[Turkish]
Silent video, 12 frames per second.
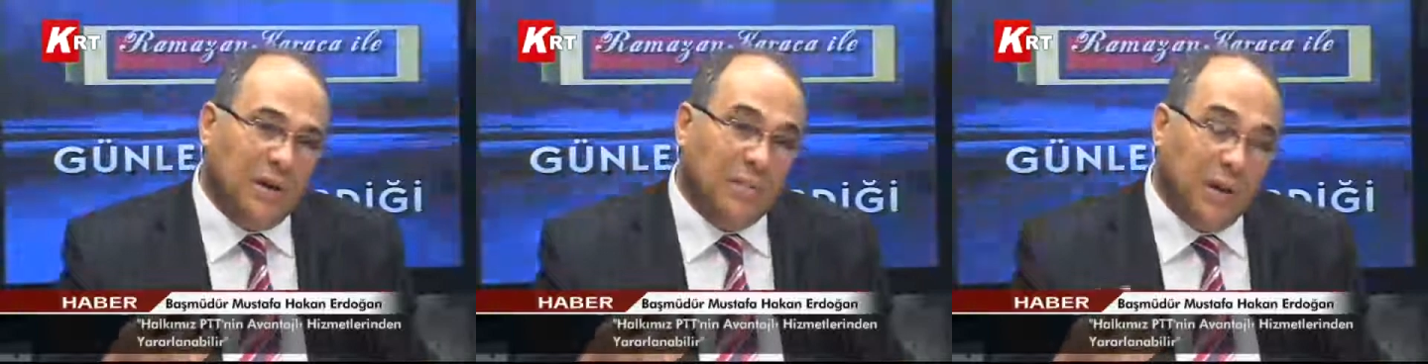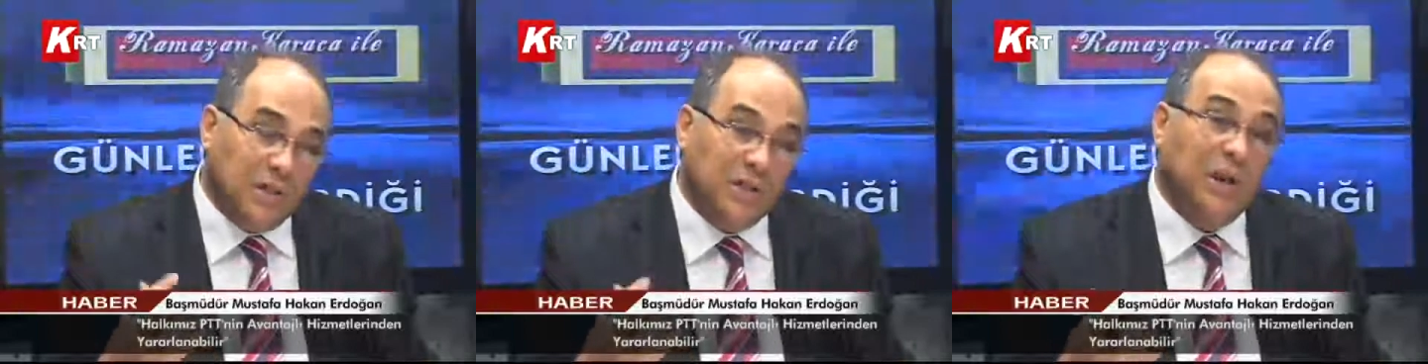
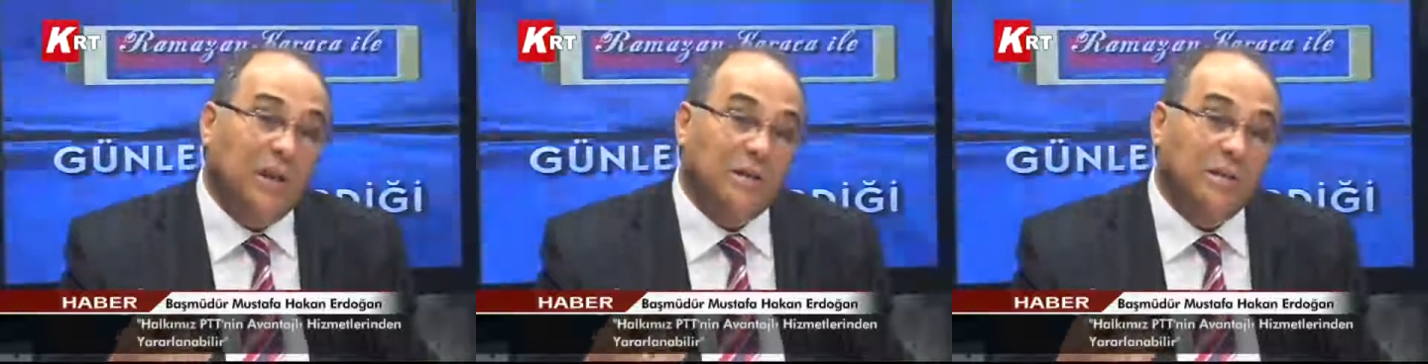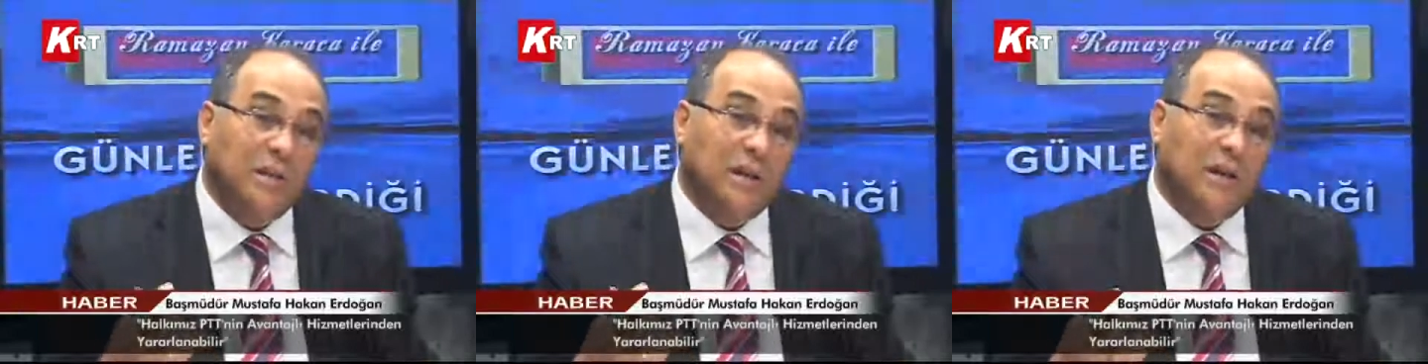başlığı
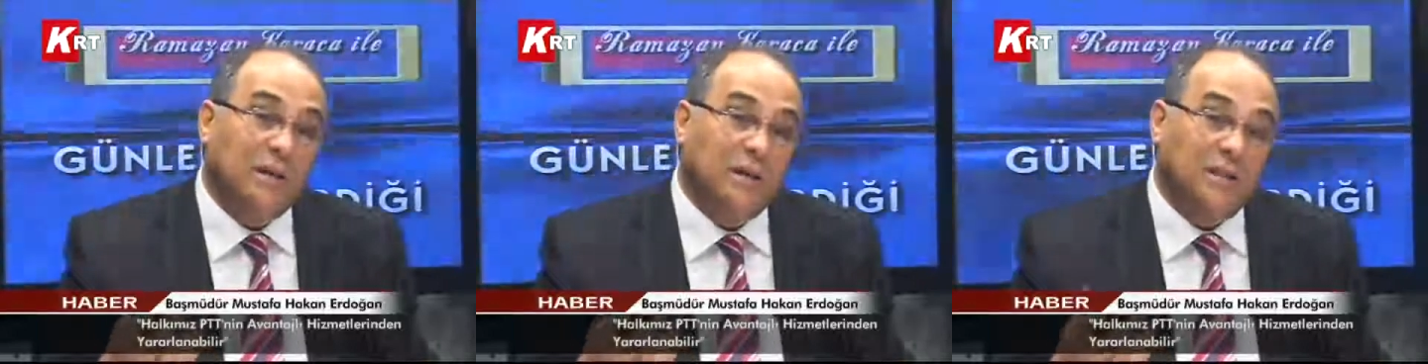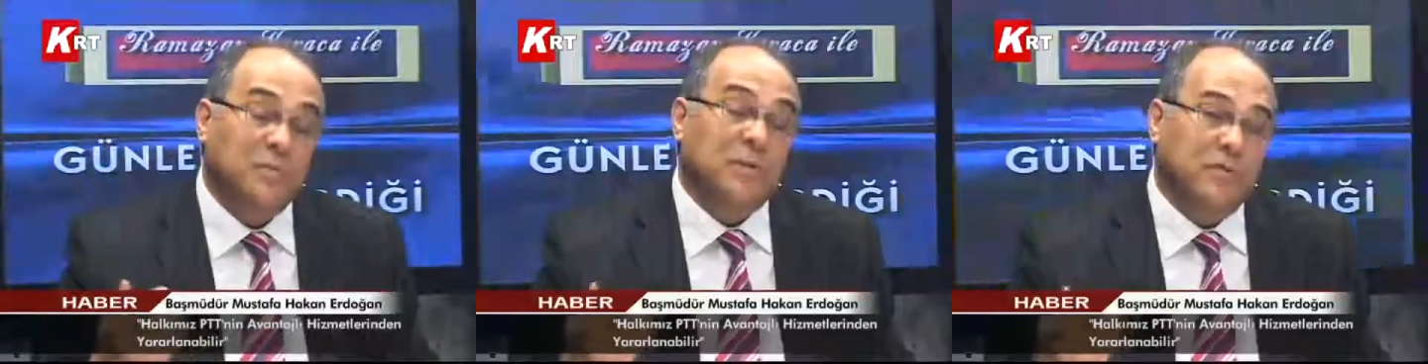altında
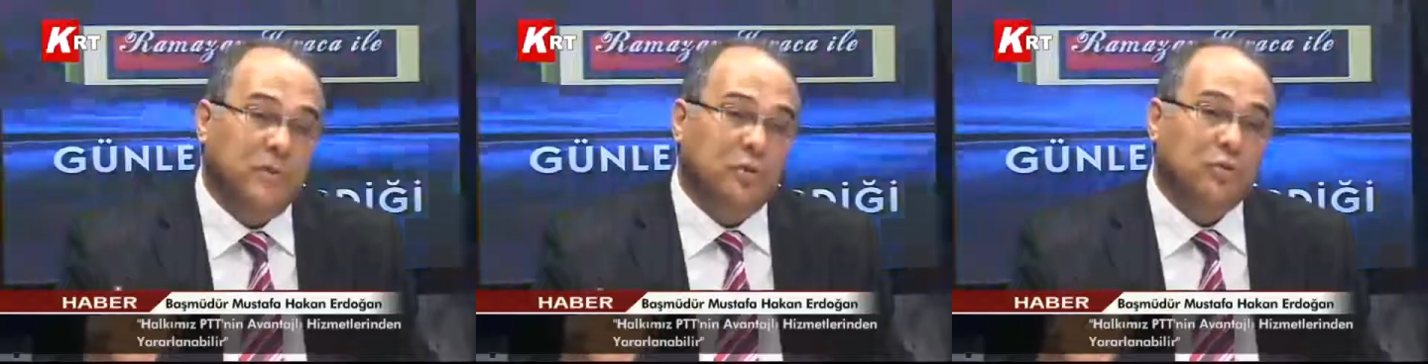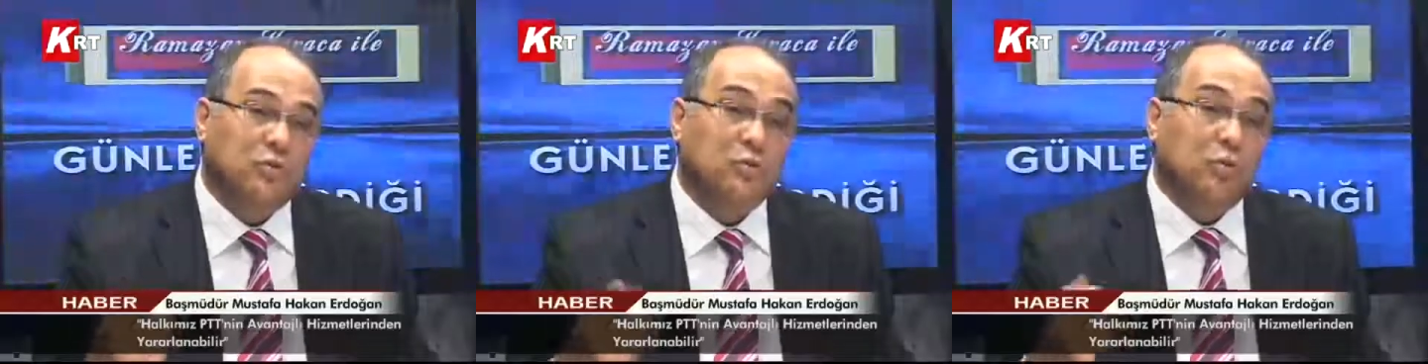hizmet
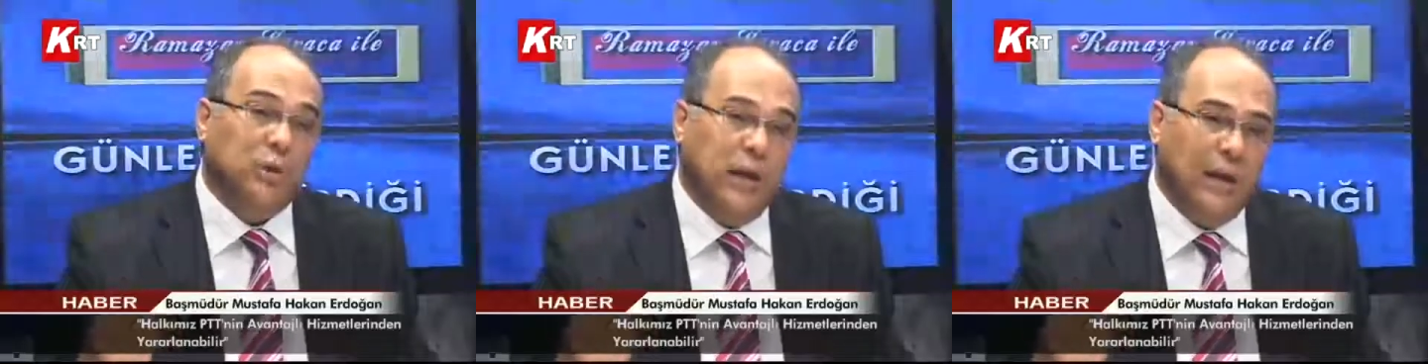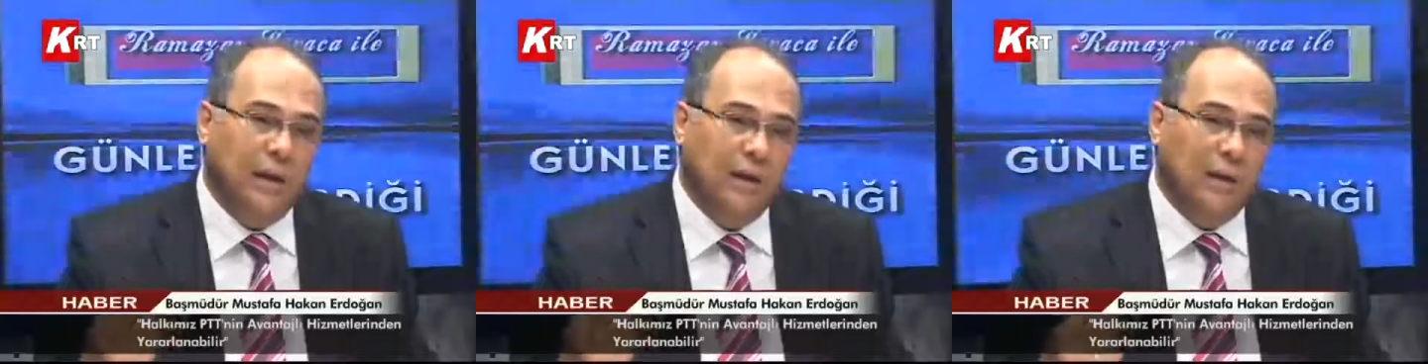veriyoruz. Kurye.